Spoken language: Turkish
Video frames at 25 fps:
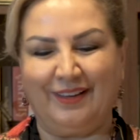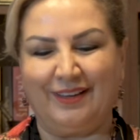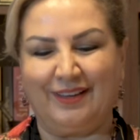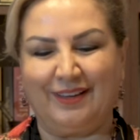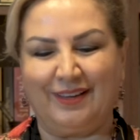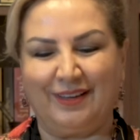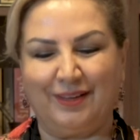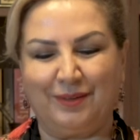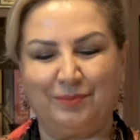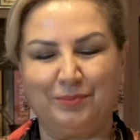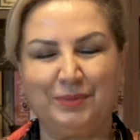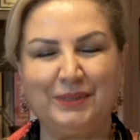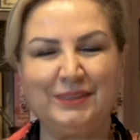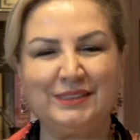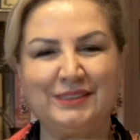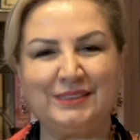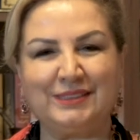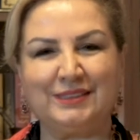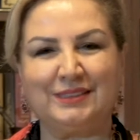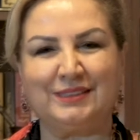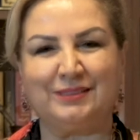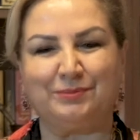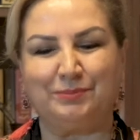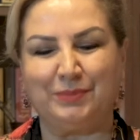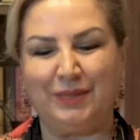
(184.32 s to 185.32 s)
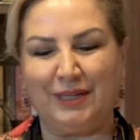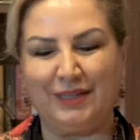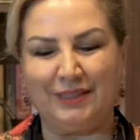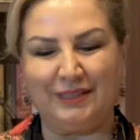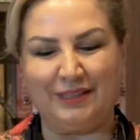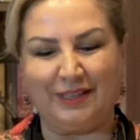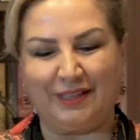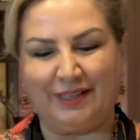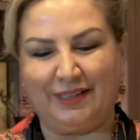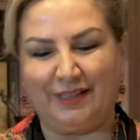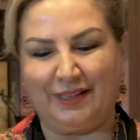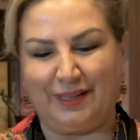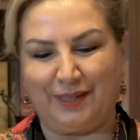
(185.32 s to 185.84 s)
Ee, biz
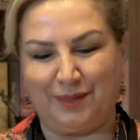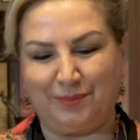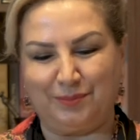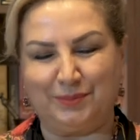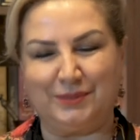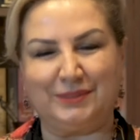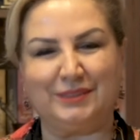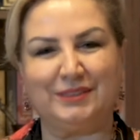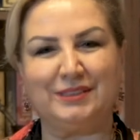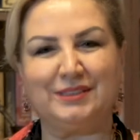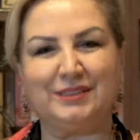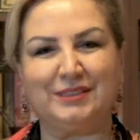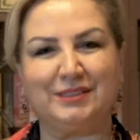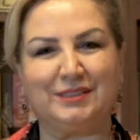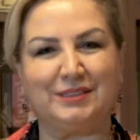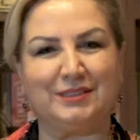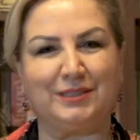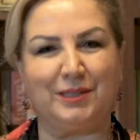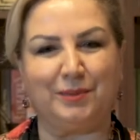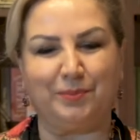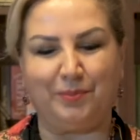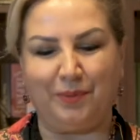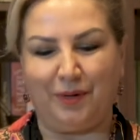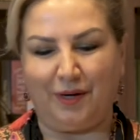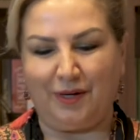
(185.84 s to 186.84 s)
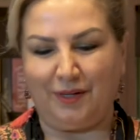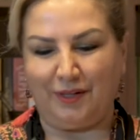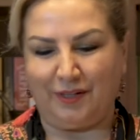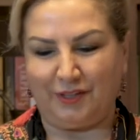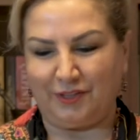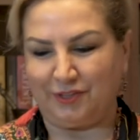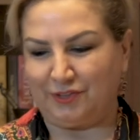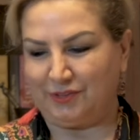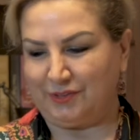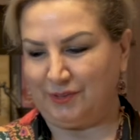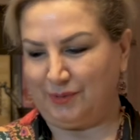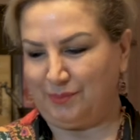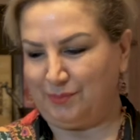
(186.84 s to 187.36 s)
bildiklerimizi sizle
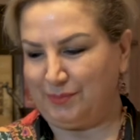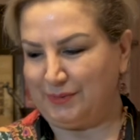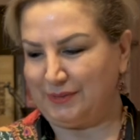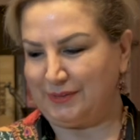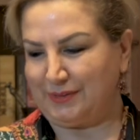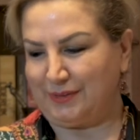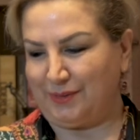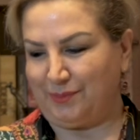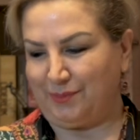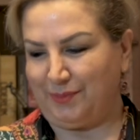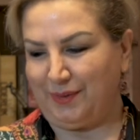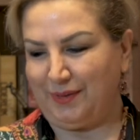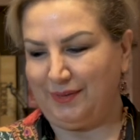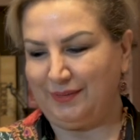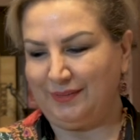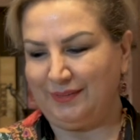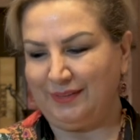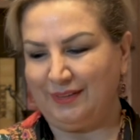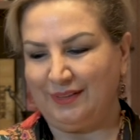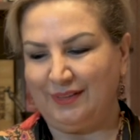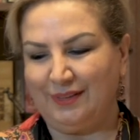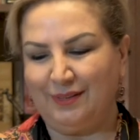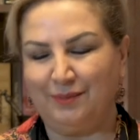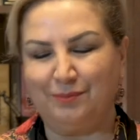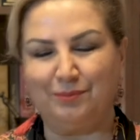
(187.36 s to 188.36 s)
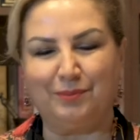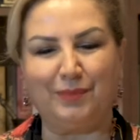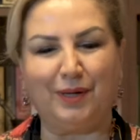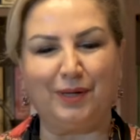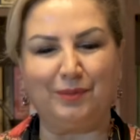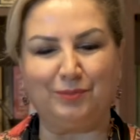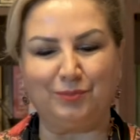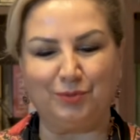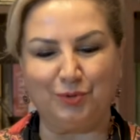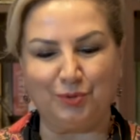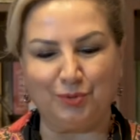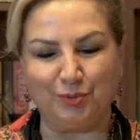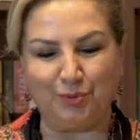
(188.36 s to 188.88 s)
paylaştığımız zaman
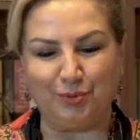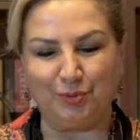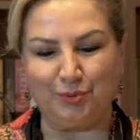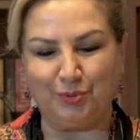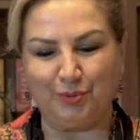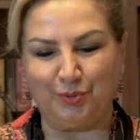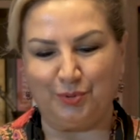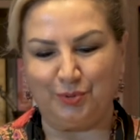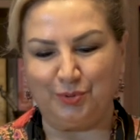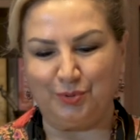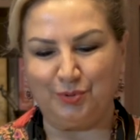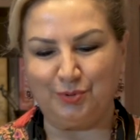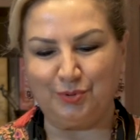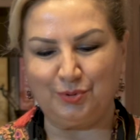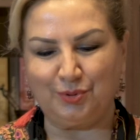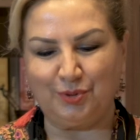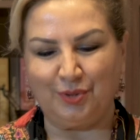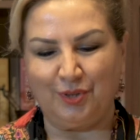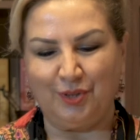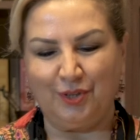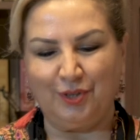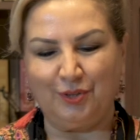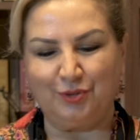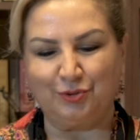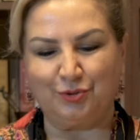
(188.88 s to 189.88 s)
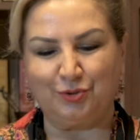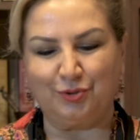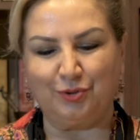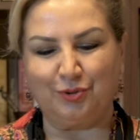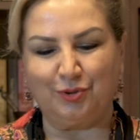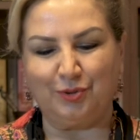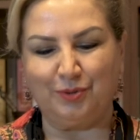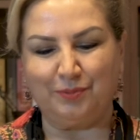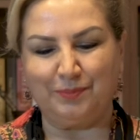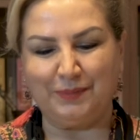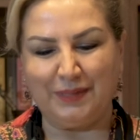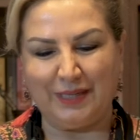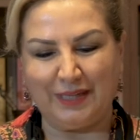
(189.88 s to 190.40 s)
memnun oluyoruz.
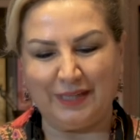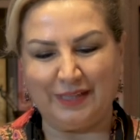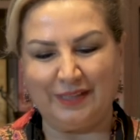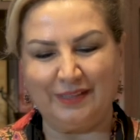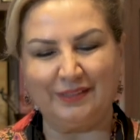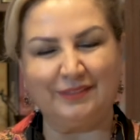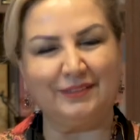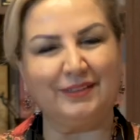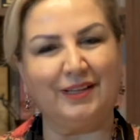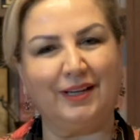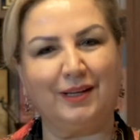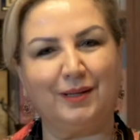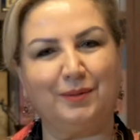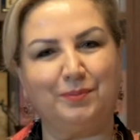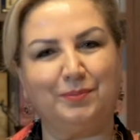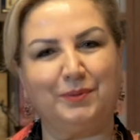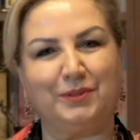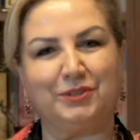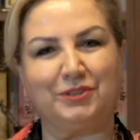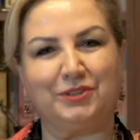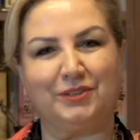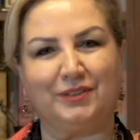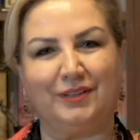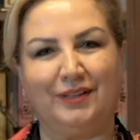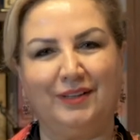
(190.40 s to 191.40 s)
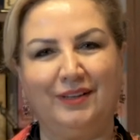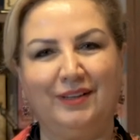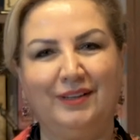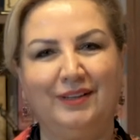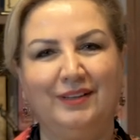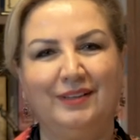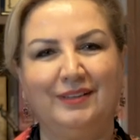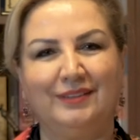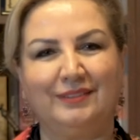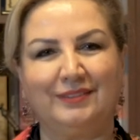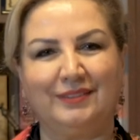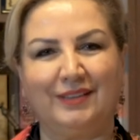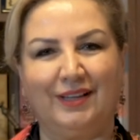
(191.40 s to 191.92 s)
Çünkü bilgi tek başına
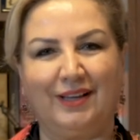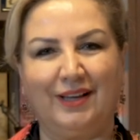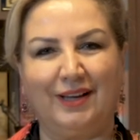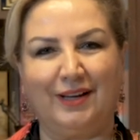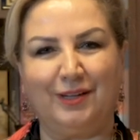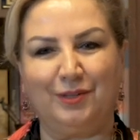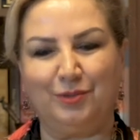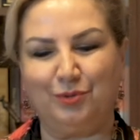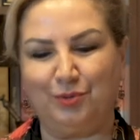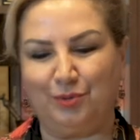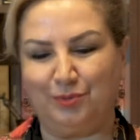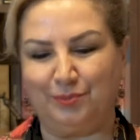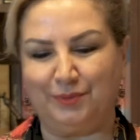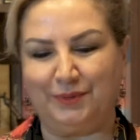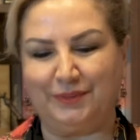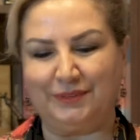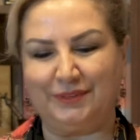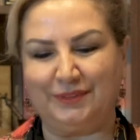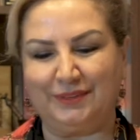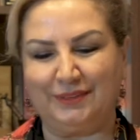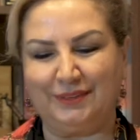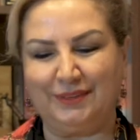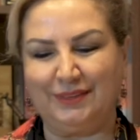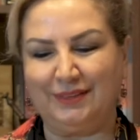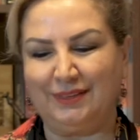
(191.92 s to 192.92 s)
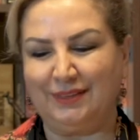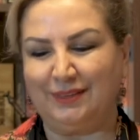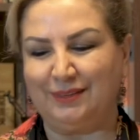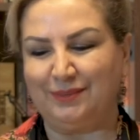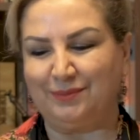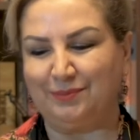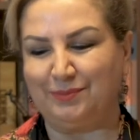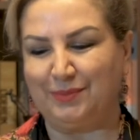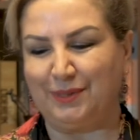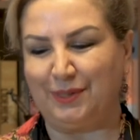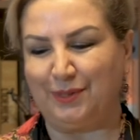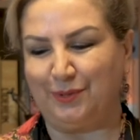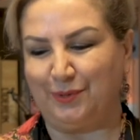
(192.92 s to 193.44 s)
değerli olmadığını
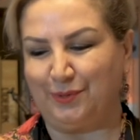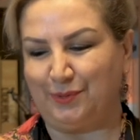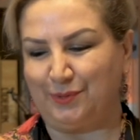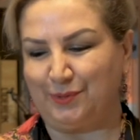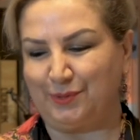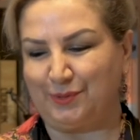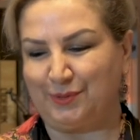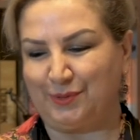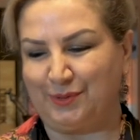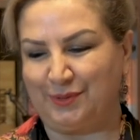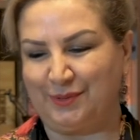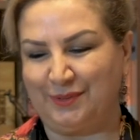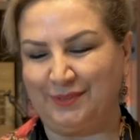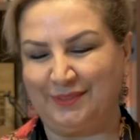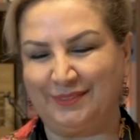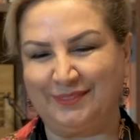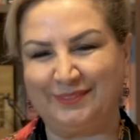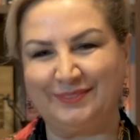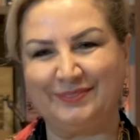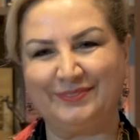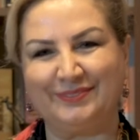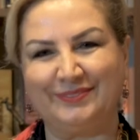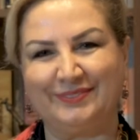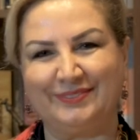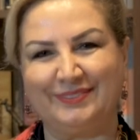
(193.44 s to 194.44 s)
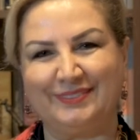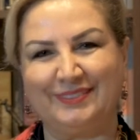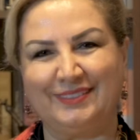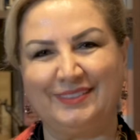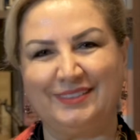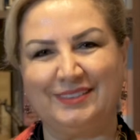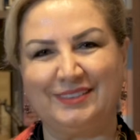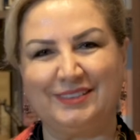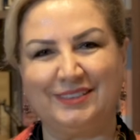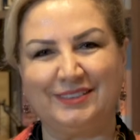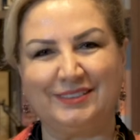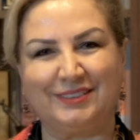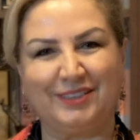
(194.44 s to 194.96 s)
biliyoruz.
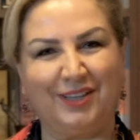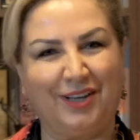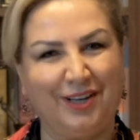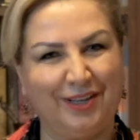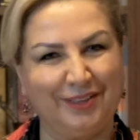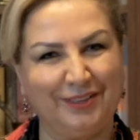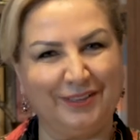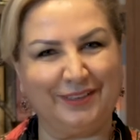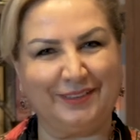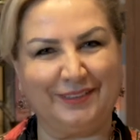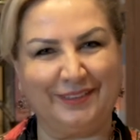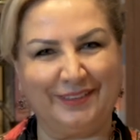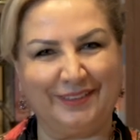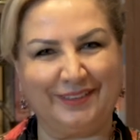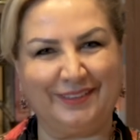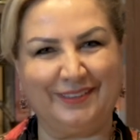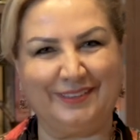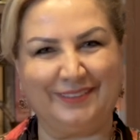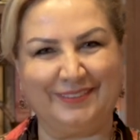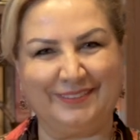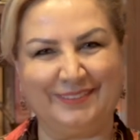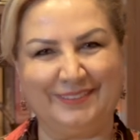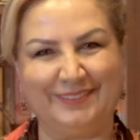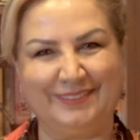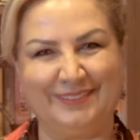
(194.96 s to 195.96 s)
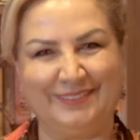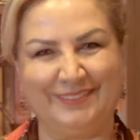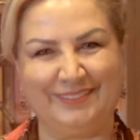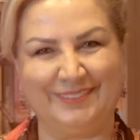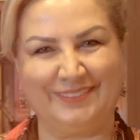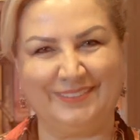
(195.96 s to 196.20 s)
Sağlıkla kalın.